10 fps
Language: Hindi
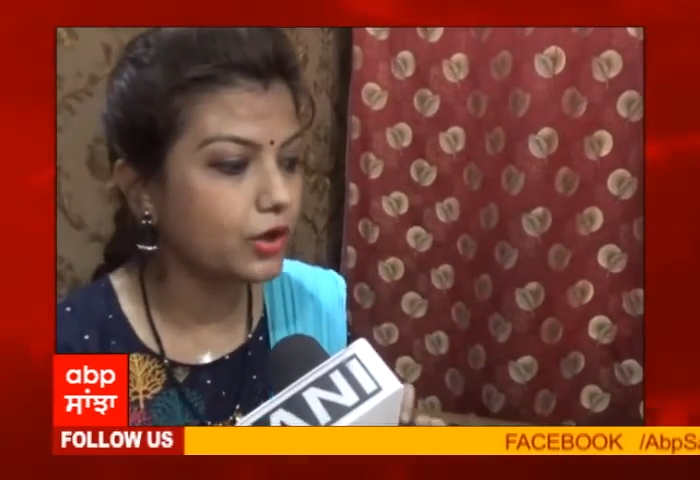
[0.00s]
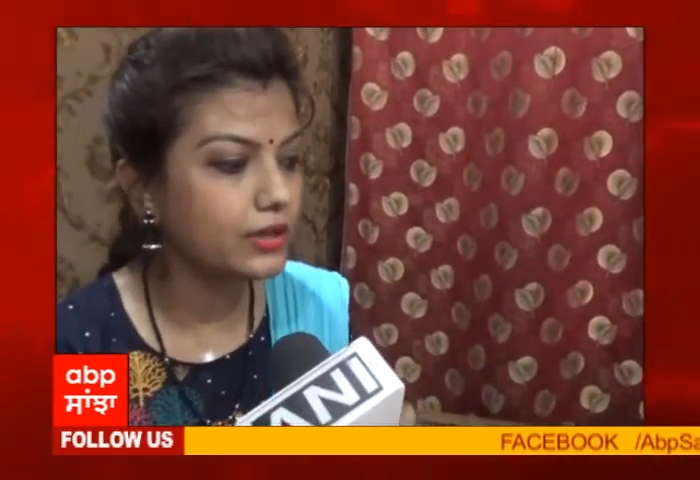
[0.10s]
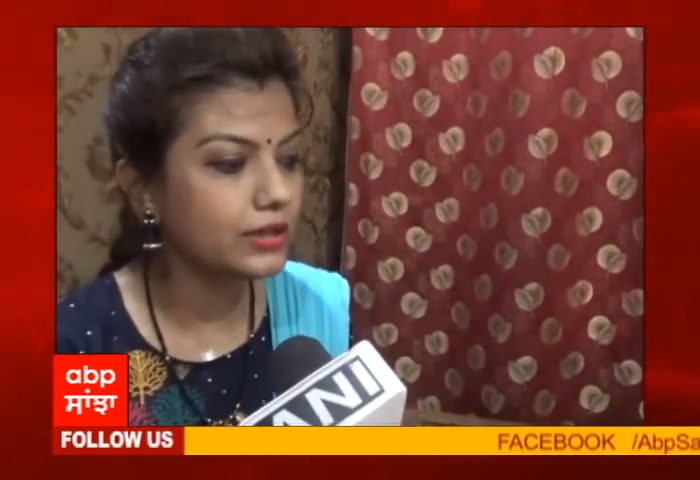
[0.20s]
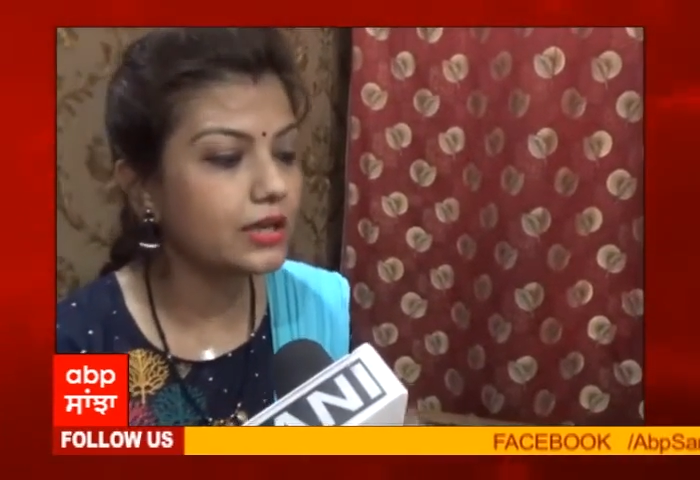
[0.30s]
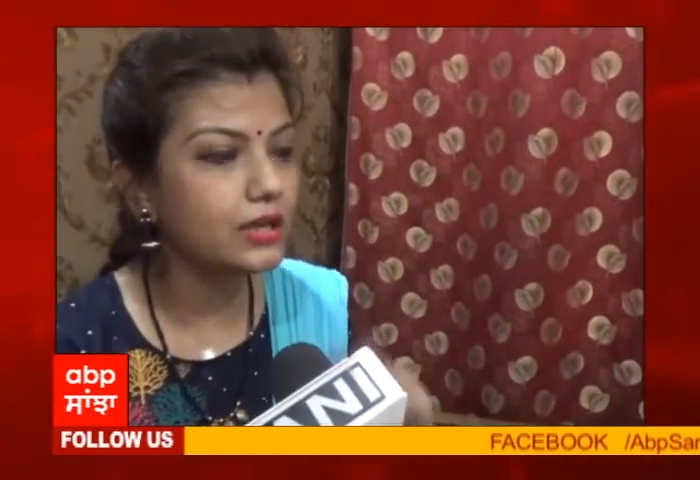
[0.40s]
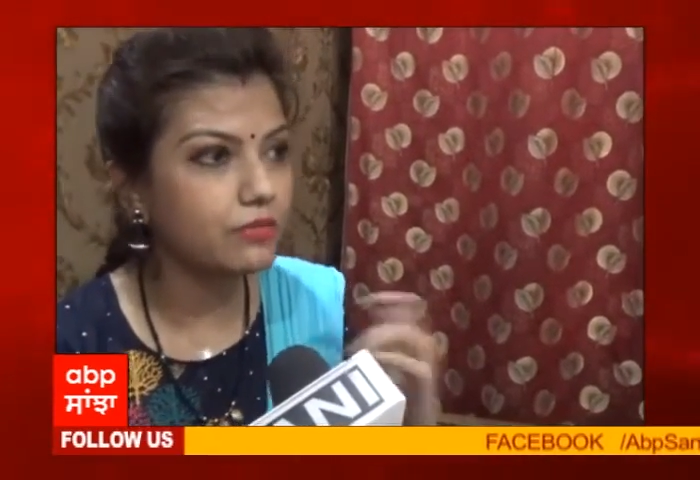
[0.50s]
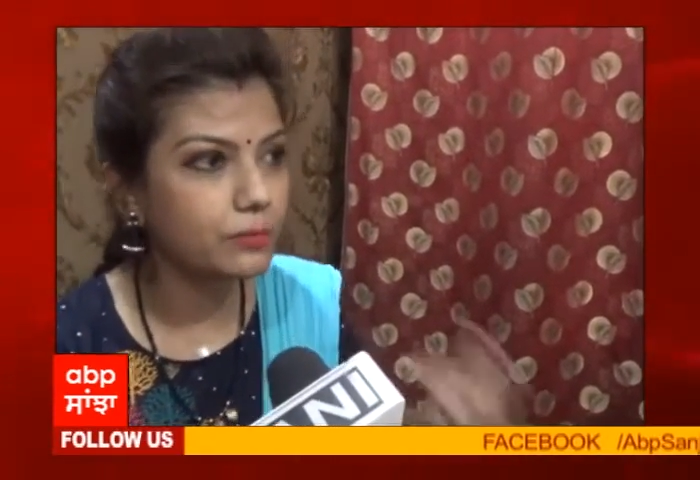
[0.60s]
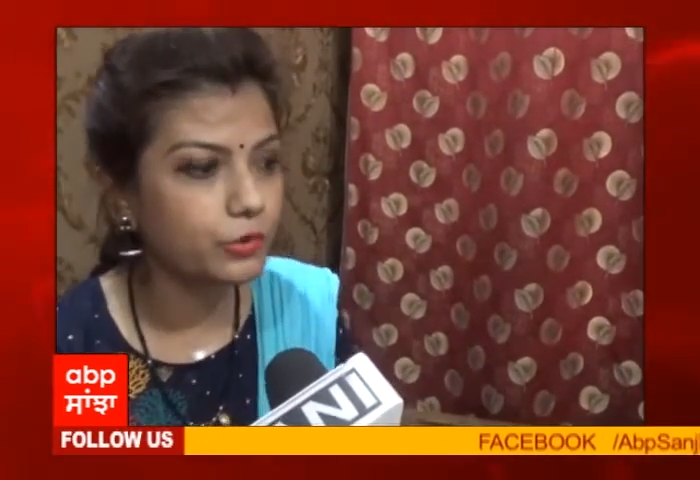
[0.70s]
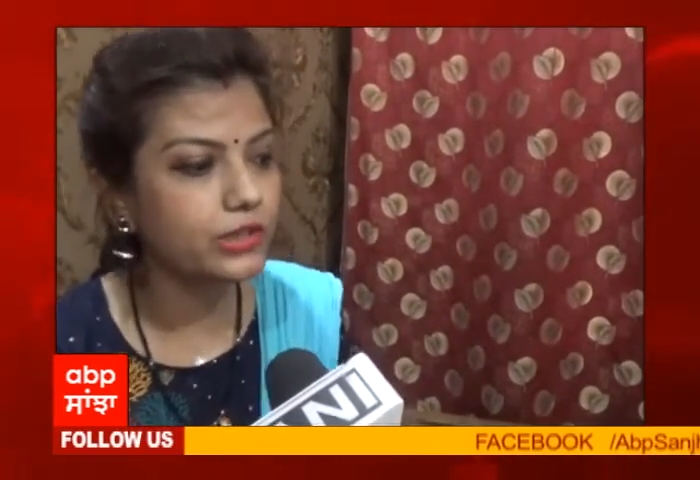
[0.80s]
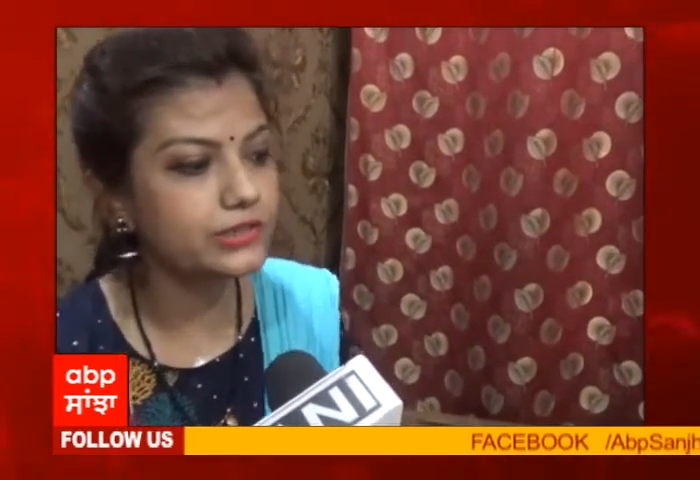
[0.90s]
और यह
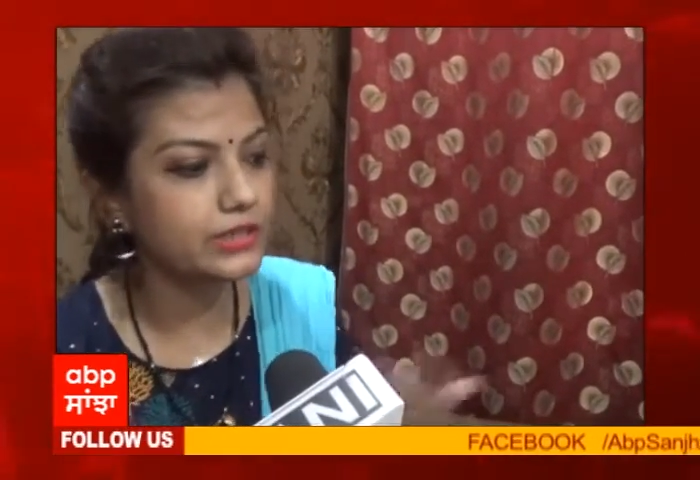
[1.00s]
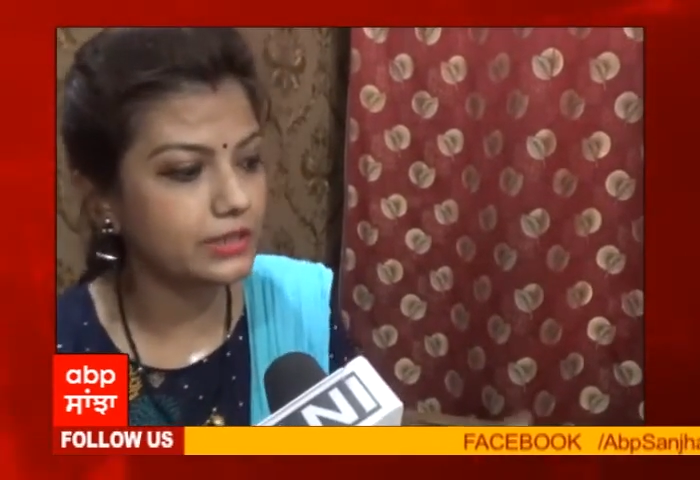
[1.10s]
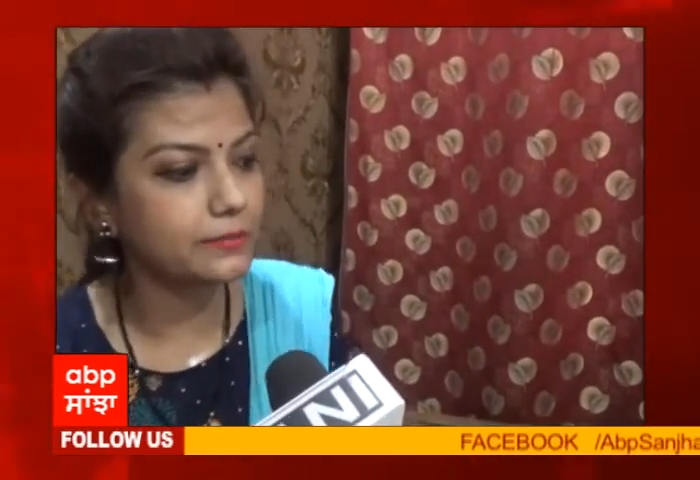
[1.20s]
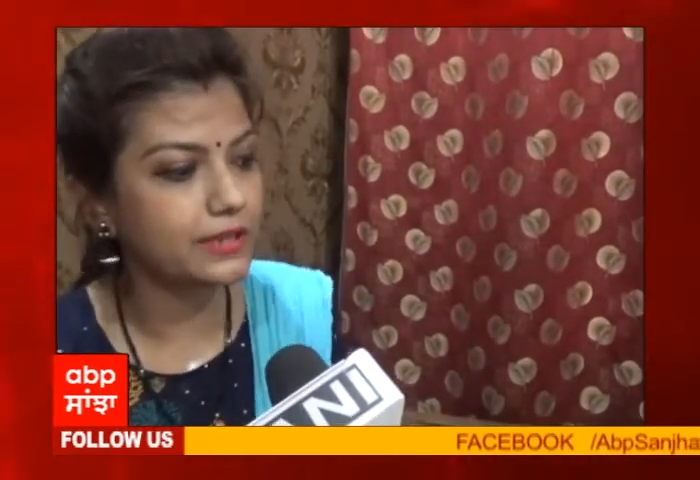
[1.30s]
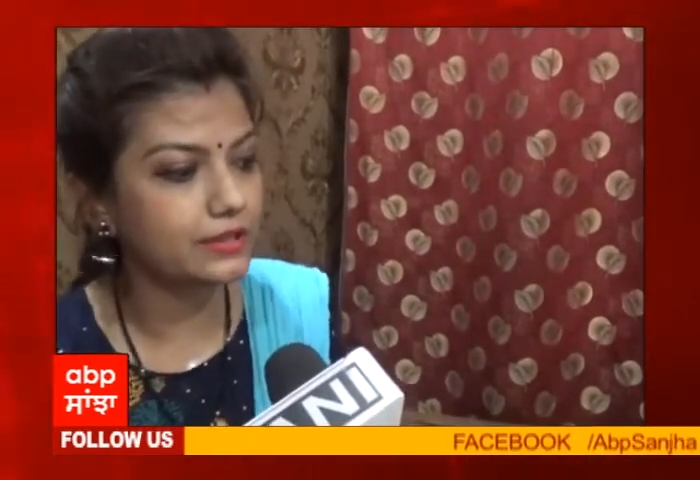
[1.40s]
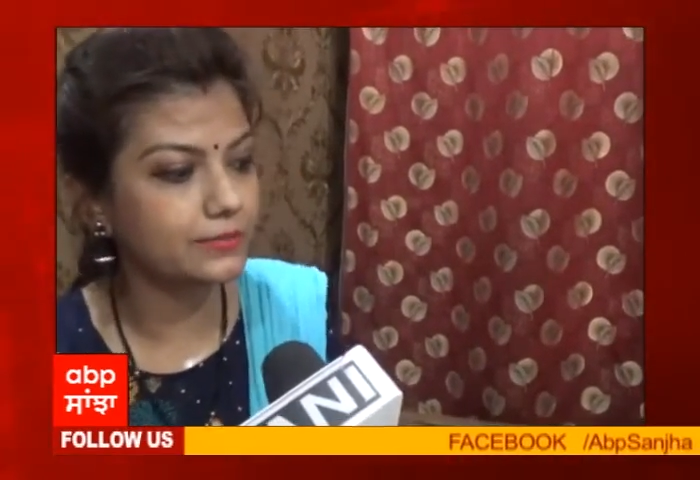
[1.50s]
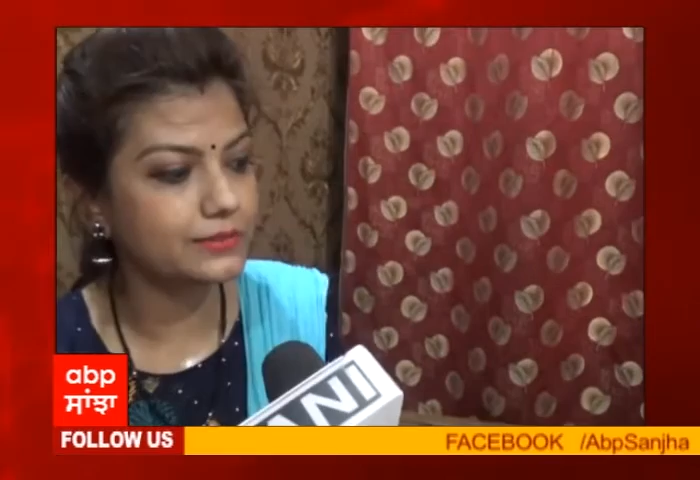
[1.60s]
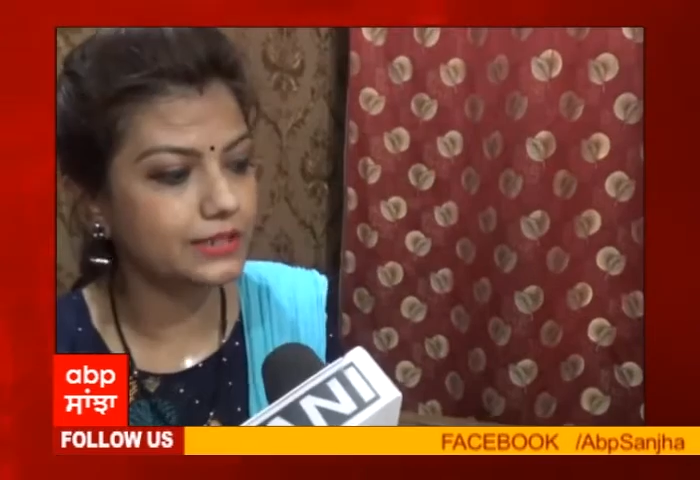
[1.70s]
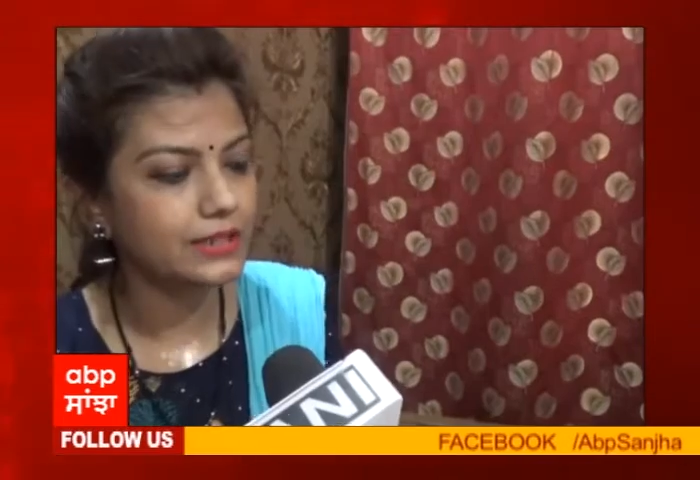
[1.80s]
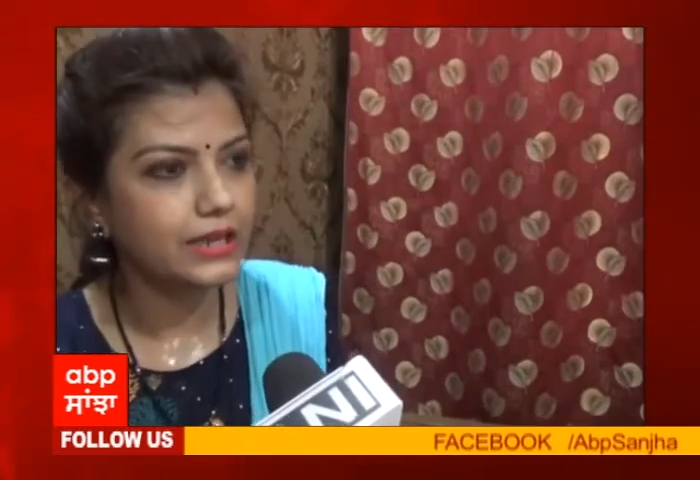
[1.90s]
इवापोरेशन के माध्यम
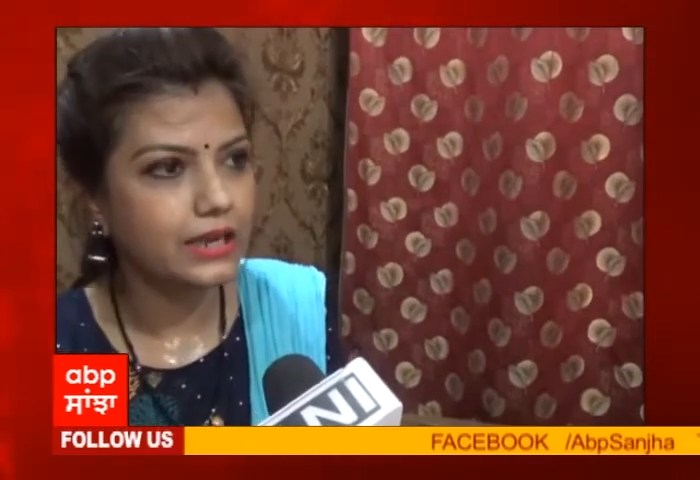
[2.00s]
से